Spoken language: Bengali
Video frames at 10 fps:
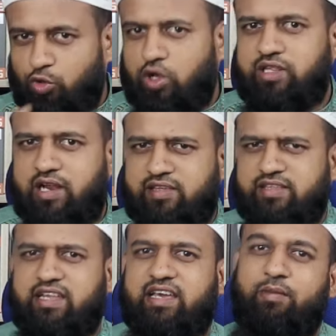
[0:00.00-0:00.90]
দোকানদার আছে
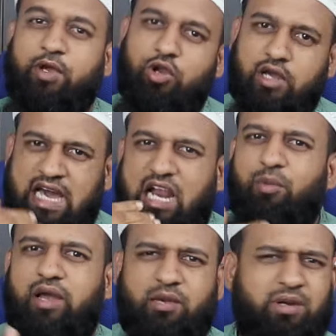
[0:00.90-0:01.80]
যাদের কাছে এগুলো
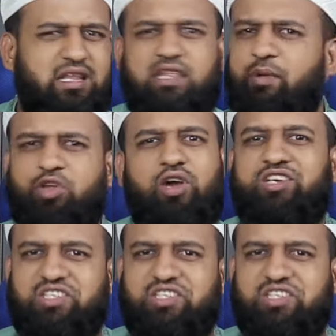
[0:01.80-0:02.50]
খারাপ লাগে বাট তাতে আমার কিছু